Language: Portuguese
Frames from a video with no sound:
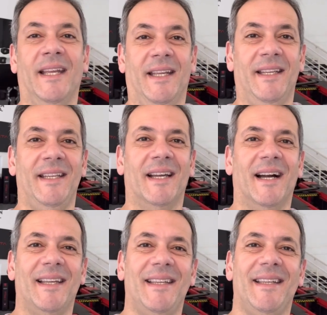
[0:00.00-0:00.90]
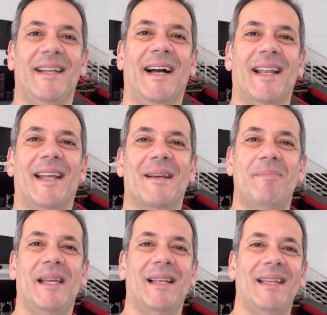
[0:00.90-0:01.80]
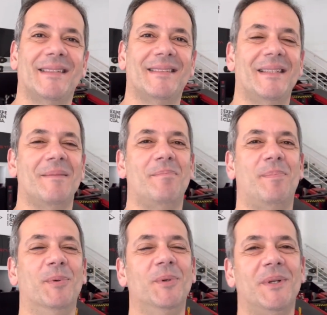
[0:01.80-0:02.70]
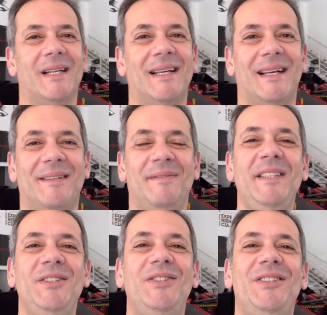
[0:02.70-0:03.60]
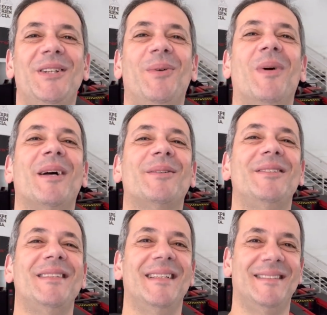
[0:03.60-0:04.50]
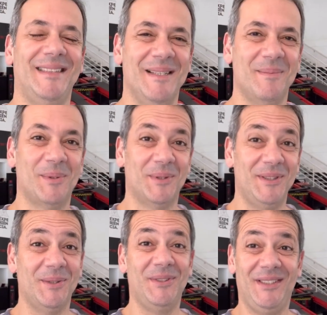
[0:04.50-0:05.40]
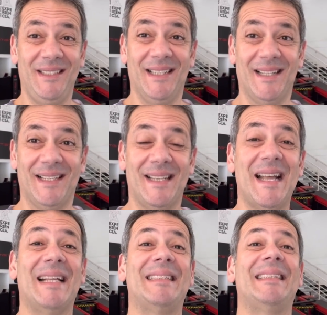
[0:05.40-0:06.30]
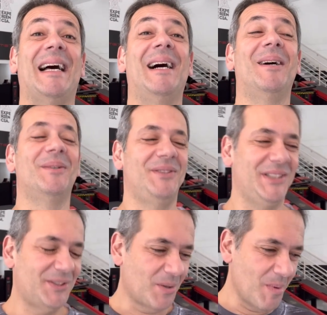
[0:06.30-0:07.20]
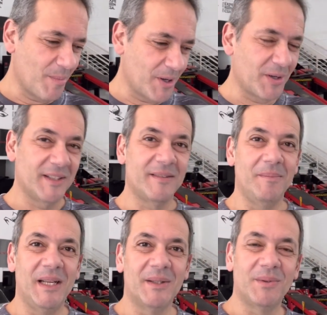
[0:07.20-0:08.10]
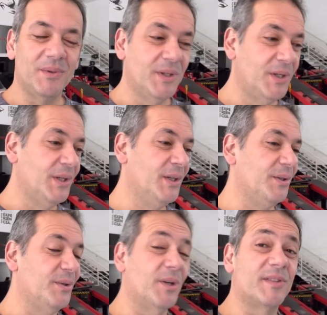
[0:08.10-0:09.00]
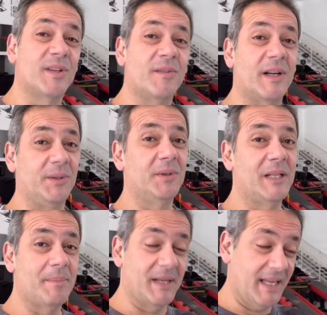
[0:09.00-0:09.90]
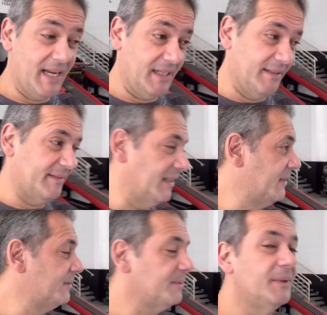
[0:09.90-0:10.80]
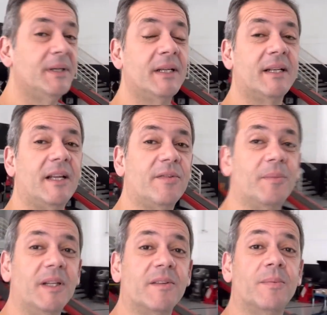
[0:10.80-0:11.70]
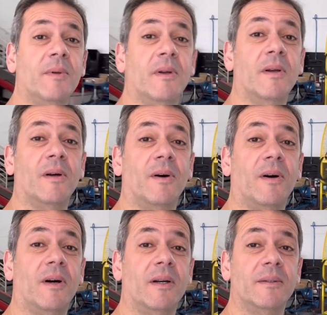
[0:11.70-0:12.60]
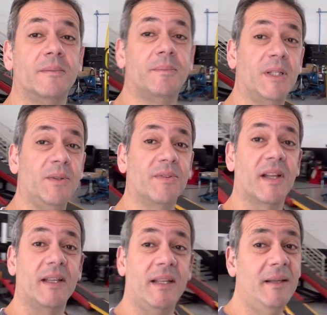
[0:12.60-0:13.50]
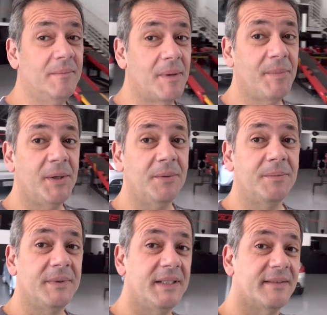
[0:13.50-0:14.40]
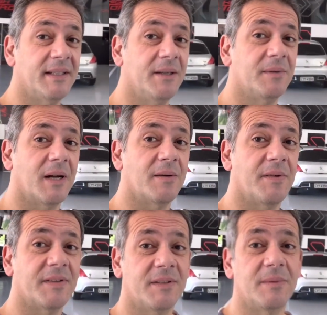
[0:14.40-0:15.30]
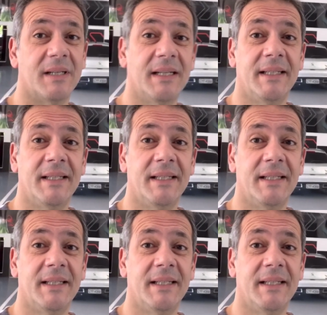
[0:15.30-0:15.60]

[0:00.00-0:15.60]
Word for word: E aí, galera, beleza pura? 24 de dezembro, hoje é o dia Natal, dia de comemorar o nascimento do nosso Salvador, né? Para quem é cristão, é isso mesmo? Ó, Prius está aqui, é meu, e esse aqui é um carro que vai fazer uma